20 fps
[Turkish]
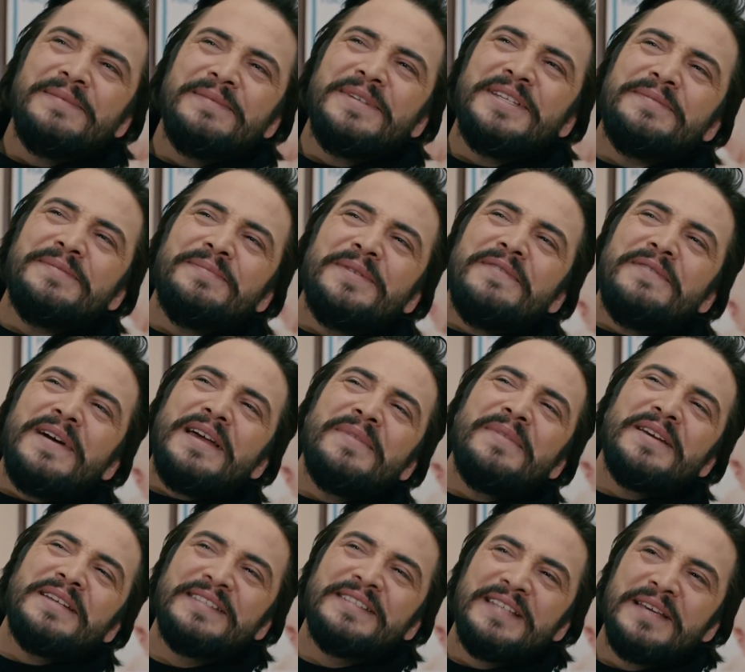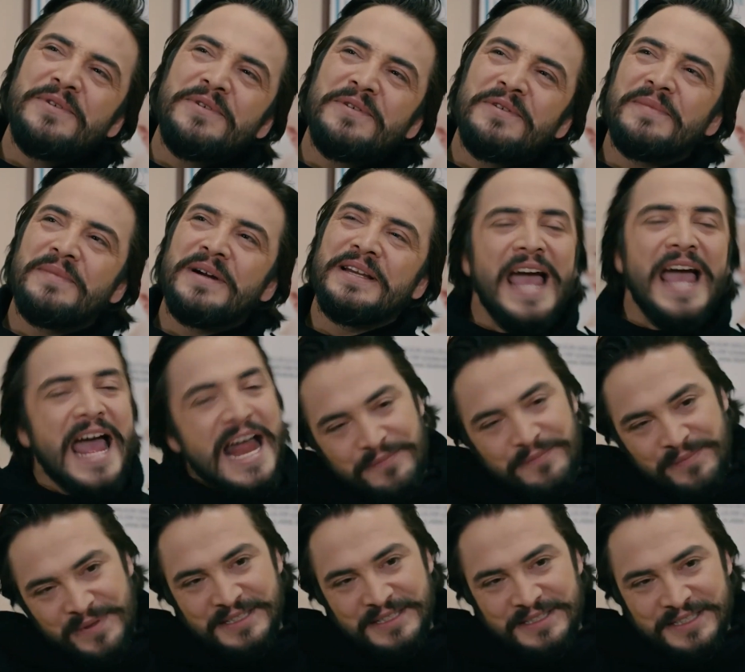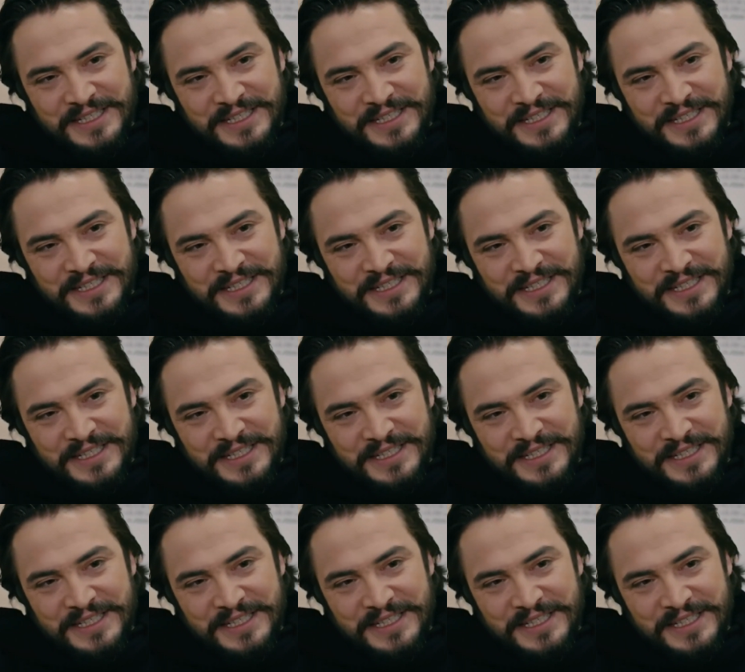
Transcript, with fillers: Şimdi ismini vermek istemiyorum hani elf